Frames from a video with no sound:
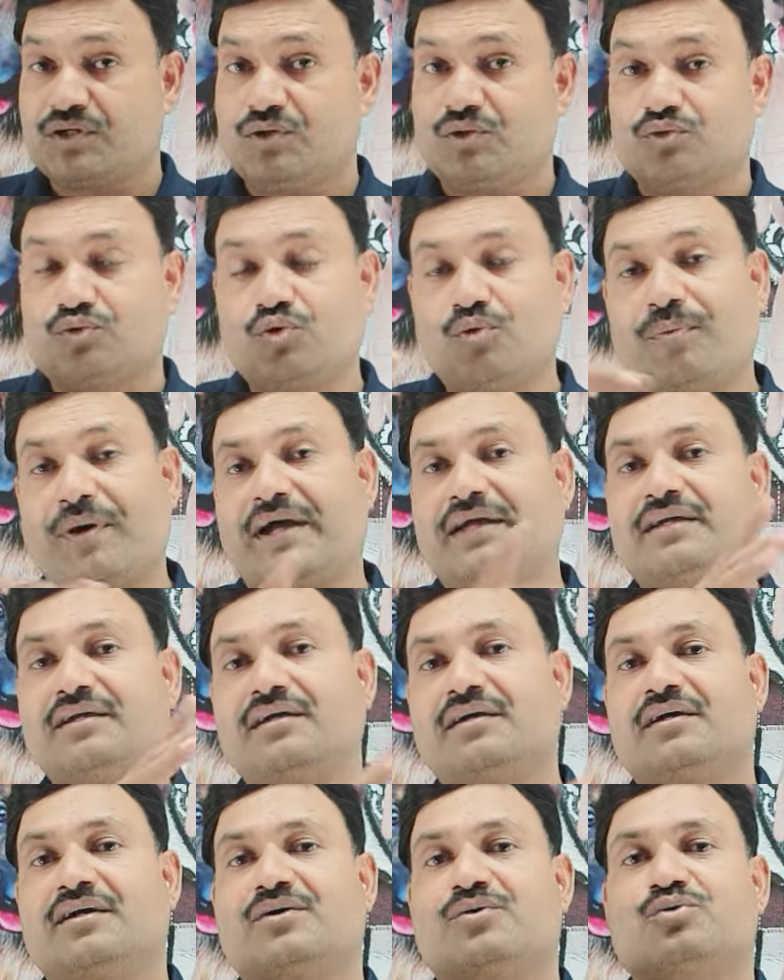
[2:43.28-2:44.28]
तो भाई
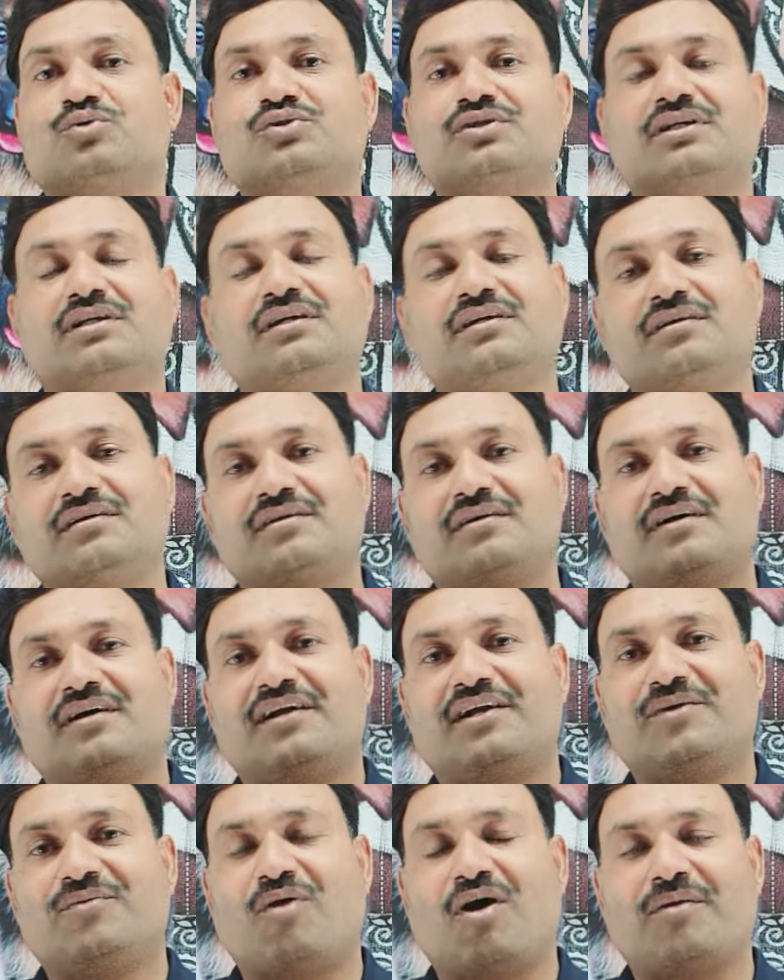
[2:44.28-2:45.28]
उसकी
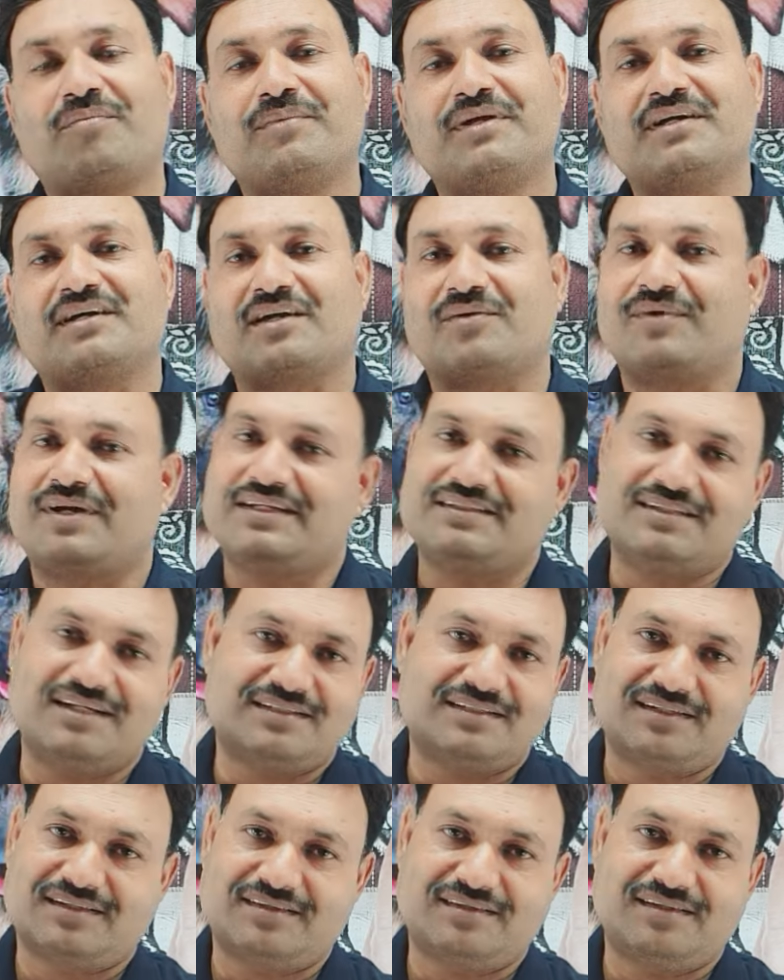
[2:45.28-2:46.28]
डिवॉर्मिंग करवाई जा
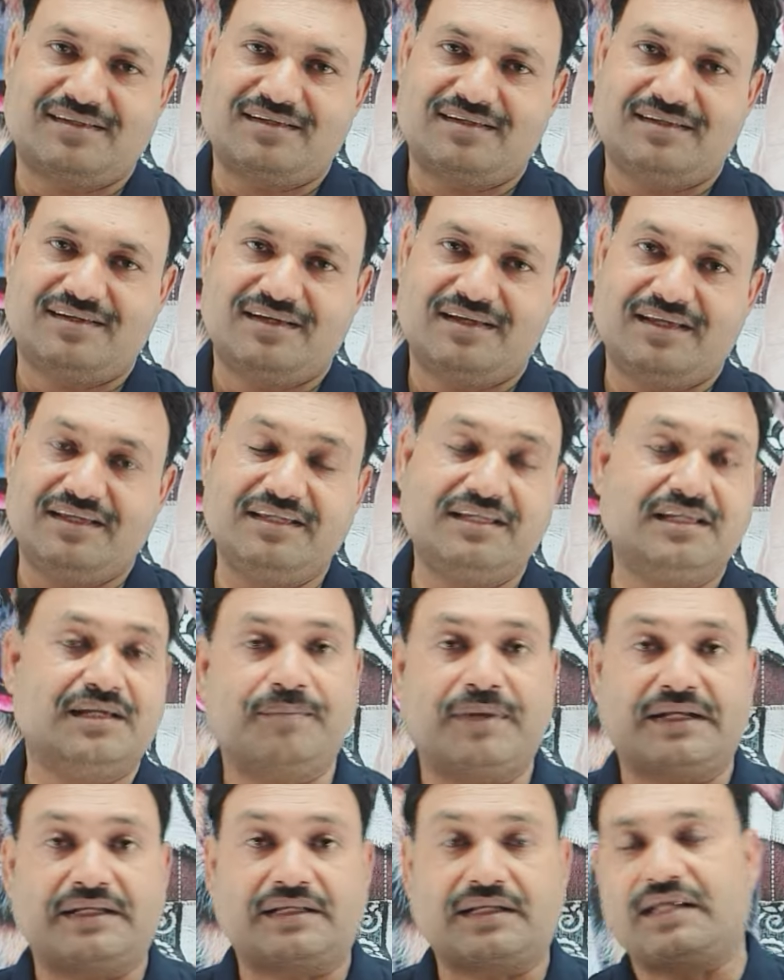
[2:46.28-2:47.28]
सकती है ये
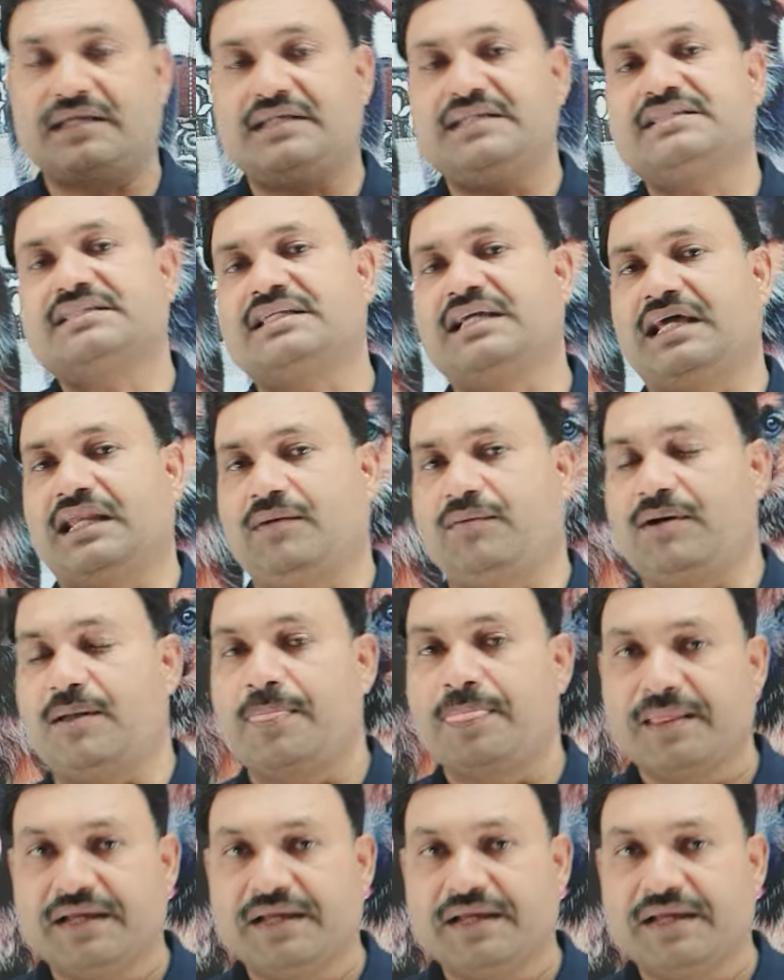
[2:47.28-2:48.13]
मैटर है इसके अलावा